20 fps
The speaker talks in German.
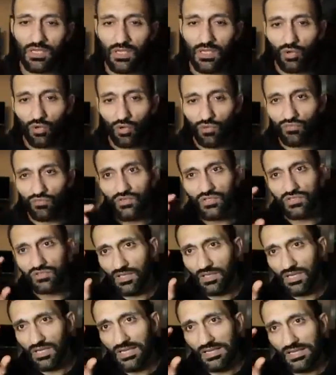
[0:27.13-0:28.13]
Und wie so
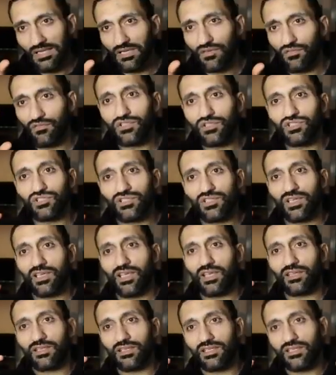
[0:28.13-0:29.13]
ein kleiner Fisch,
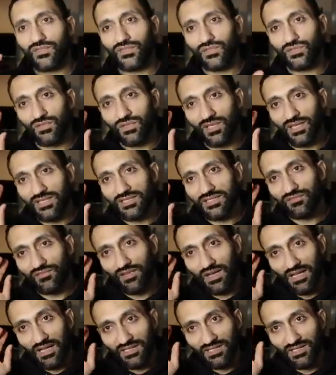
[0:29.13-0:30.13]
kennt ihr das, wenn so ein riesen
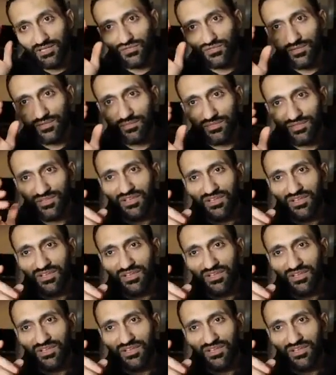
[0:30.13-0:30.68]
Wal da schwimmt?